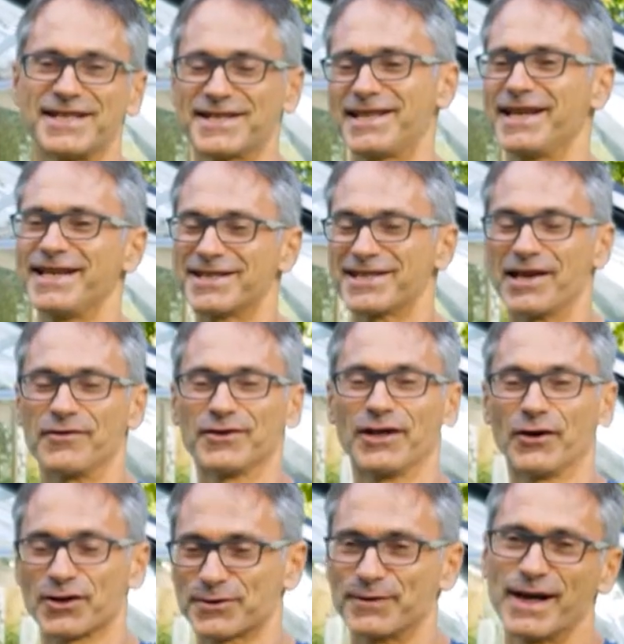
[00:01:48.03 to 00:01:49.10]
si ça vous
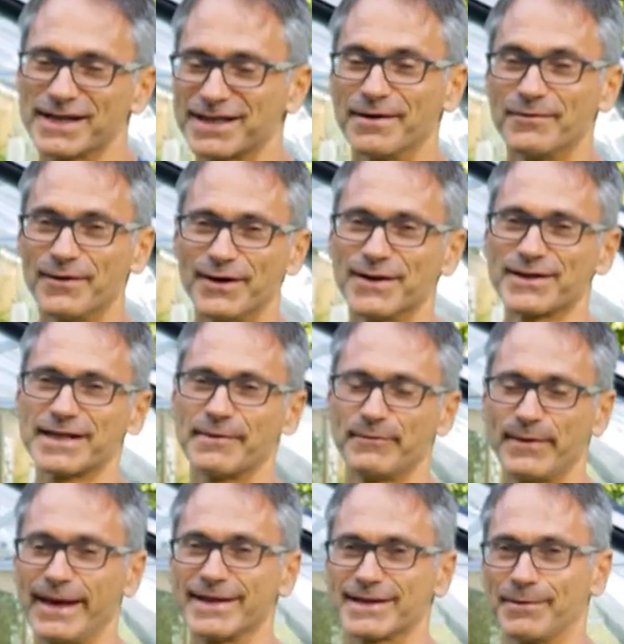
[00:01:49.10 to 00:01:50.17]
dérange pas, ça me. Avec un grand
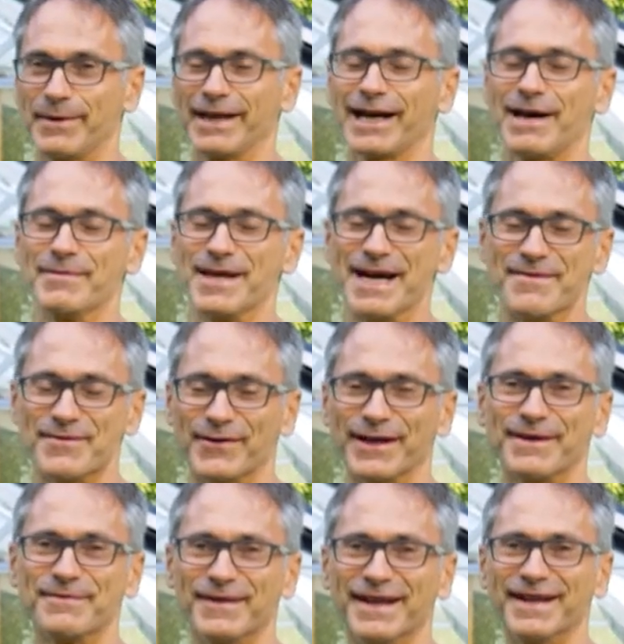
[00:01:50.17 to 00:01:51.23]
plaisir. Bien,
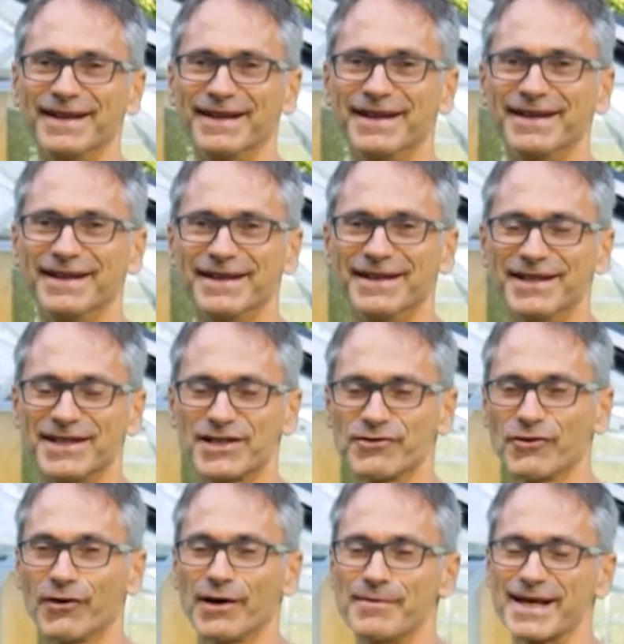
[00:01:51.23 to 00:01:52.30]
Merci, à bientôt. Je
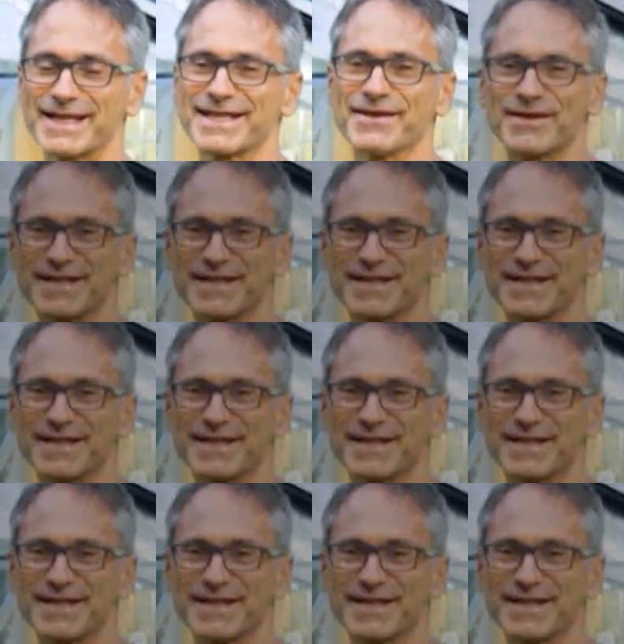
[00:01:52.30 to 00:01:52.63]
vous remercie